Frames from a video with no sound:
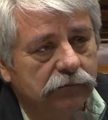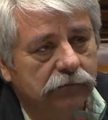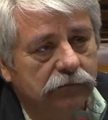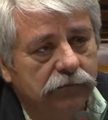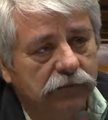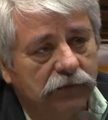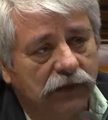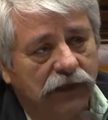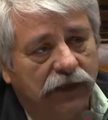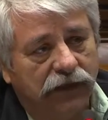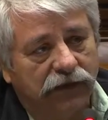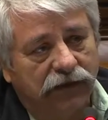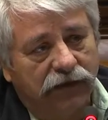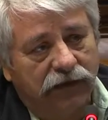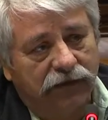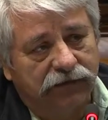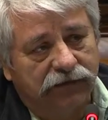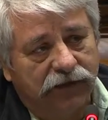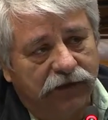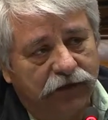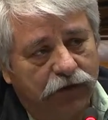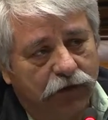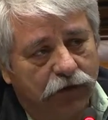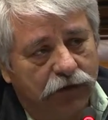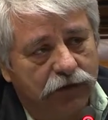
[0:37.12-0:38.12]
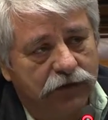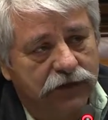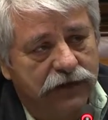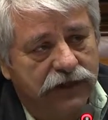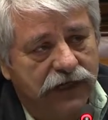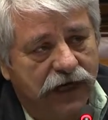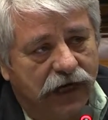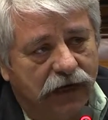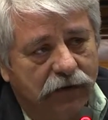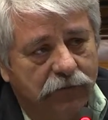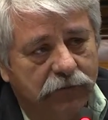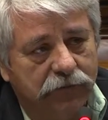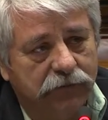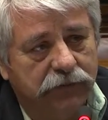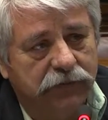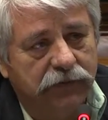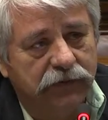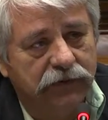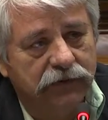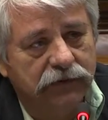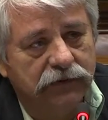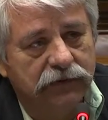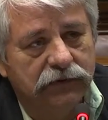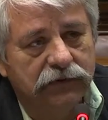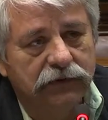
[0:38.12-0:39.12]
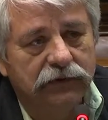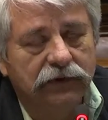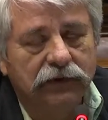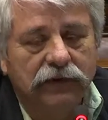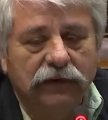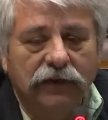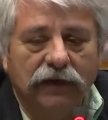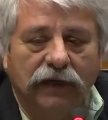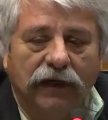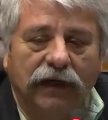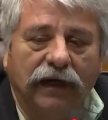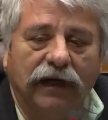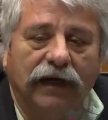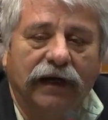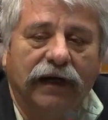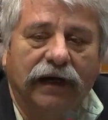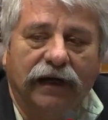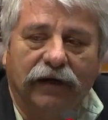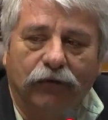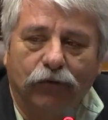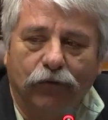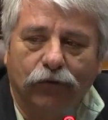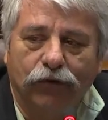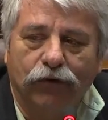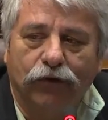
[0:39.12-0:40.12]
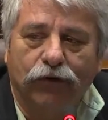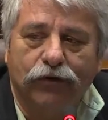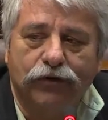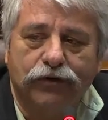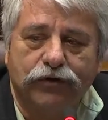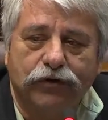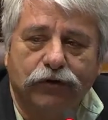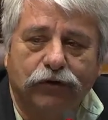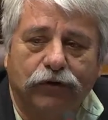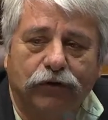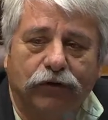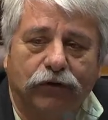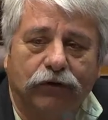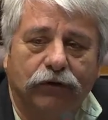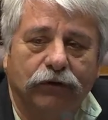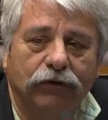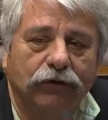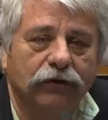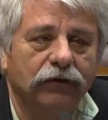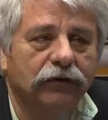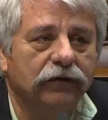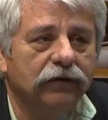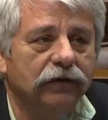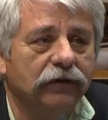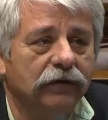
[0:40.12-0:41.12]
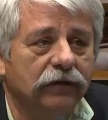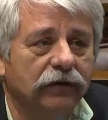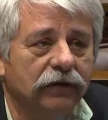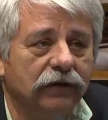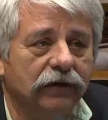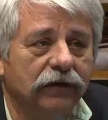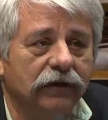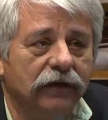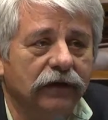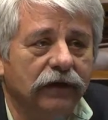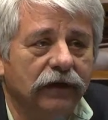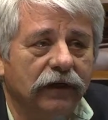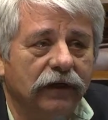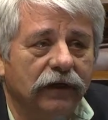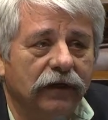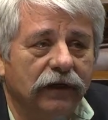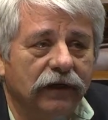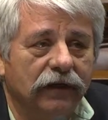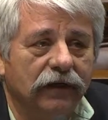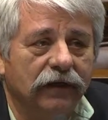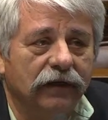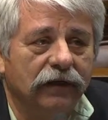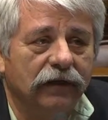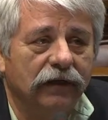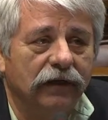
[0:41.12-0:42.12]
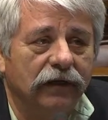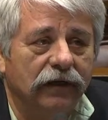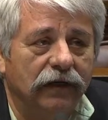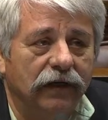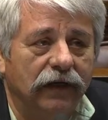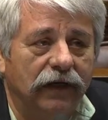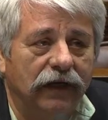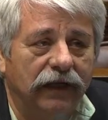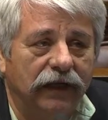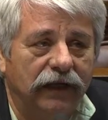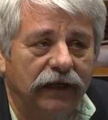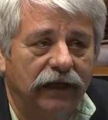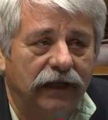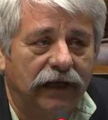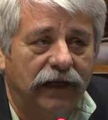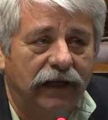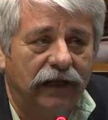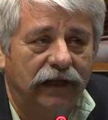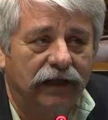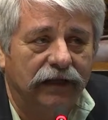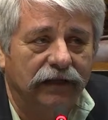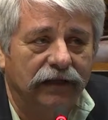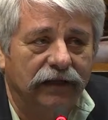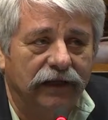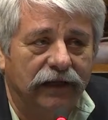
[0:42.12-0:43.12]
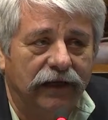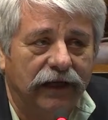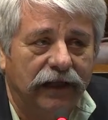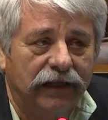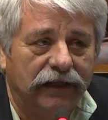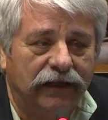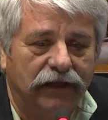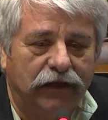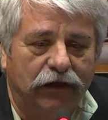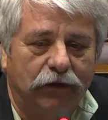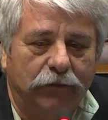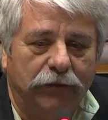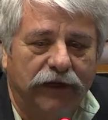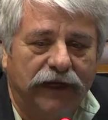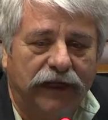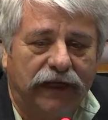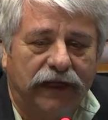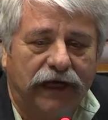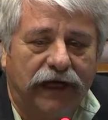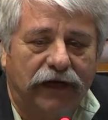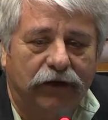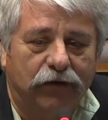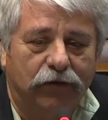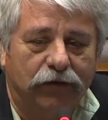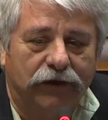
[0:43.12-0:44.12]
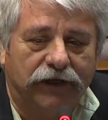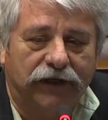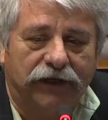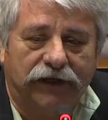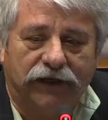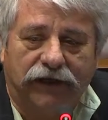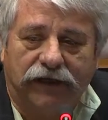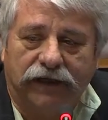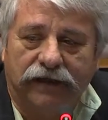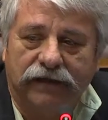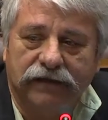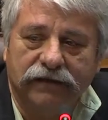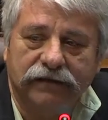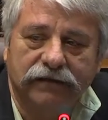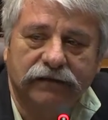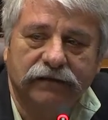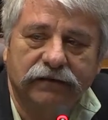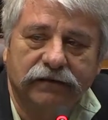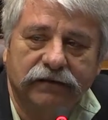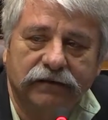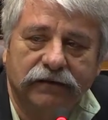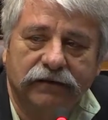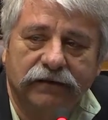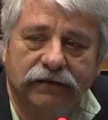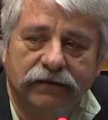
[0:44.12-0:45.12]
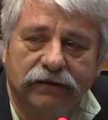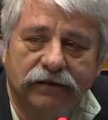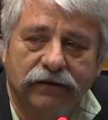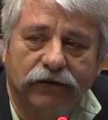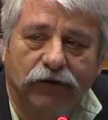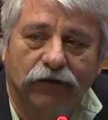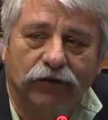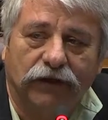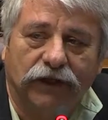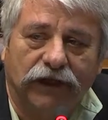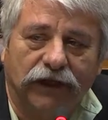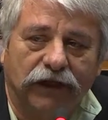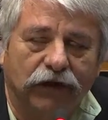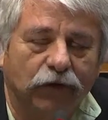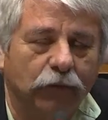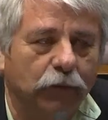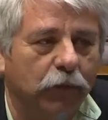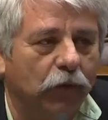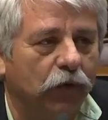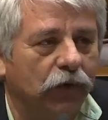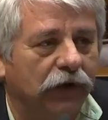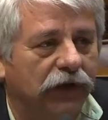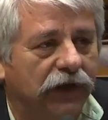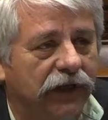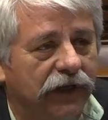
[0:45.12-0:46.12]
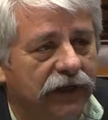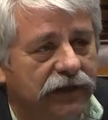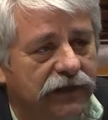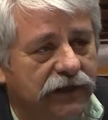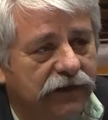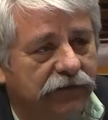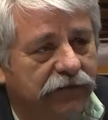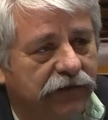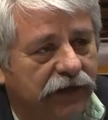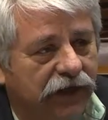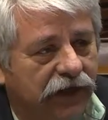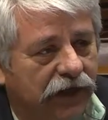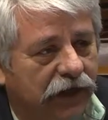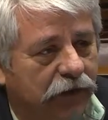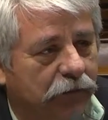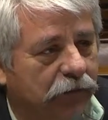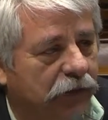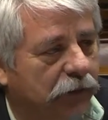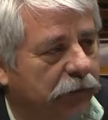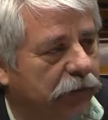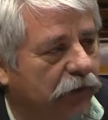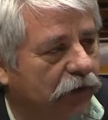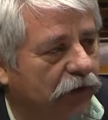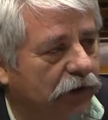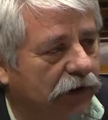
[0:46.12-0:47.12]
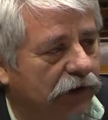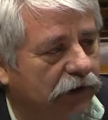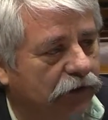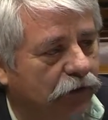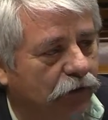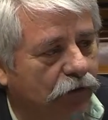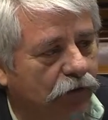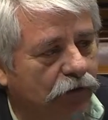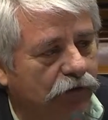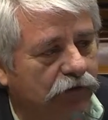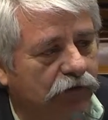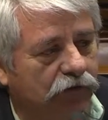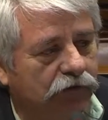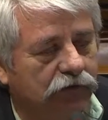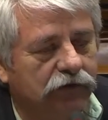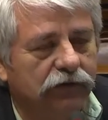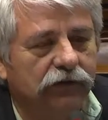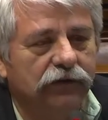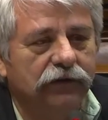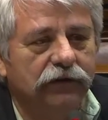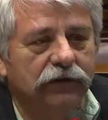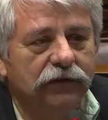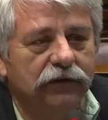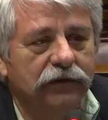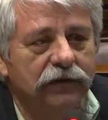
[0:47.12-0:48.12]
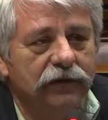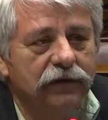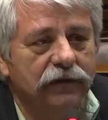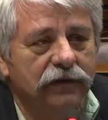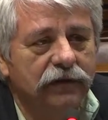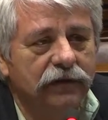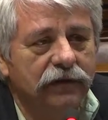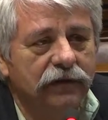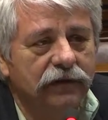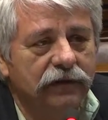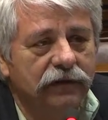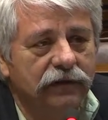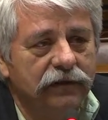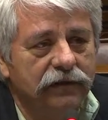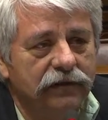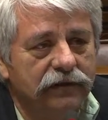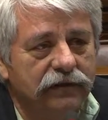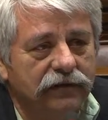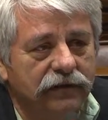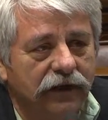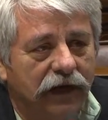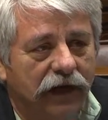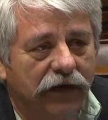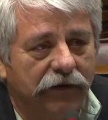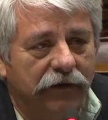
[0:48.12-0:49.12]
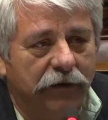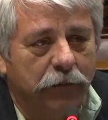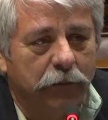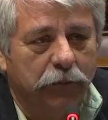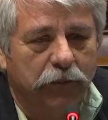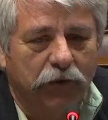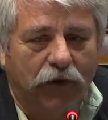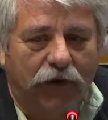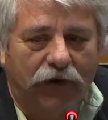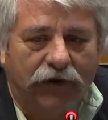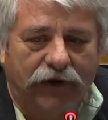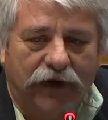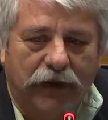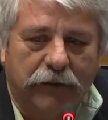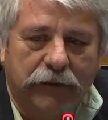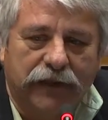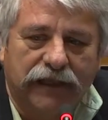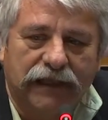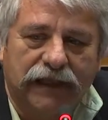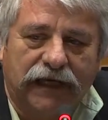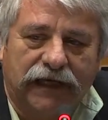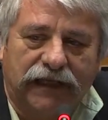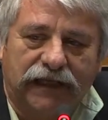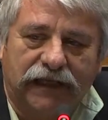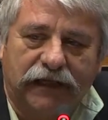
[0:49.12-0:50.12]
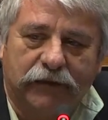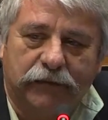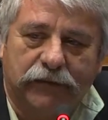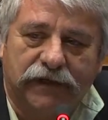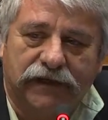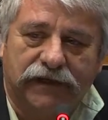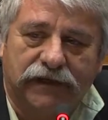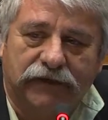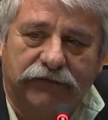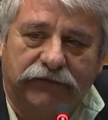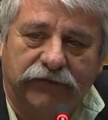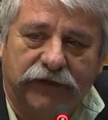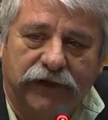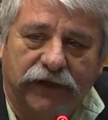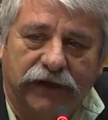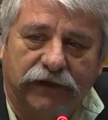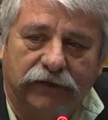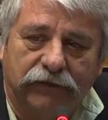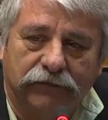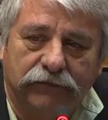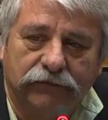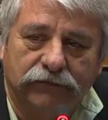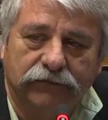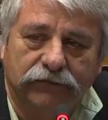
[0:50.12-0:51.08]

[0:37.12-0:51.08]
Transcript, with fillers: Desde el señor Trump a algún otro líder eh, latinoamericano que no tengo por qué referirme, pero que todos saben probablemente a quién me refiero.